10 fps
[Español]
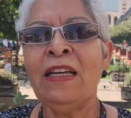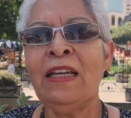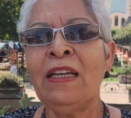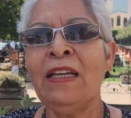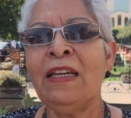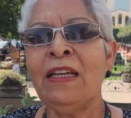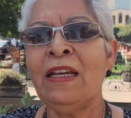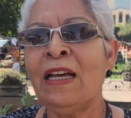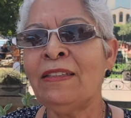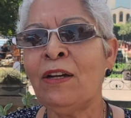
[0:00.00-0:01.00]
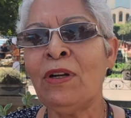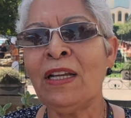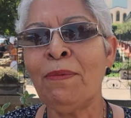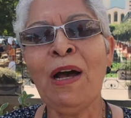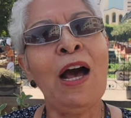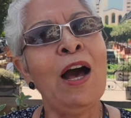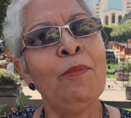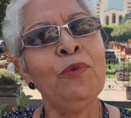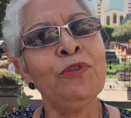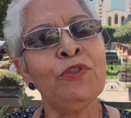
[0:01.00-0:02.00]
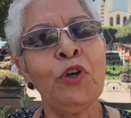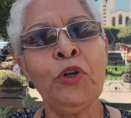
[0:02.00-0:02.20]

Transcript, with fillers: eh, a esa hora que bajamos,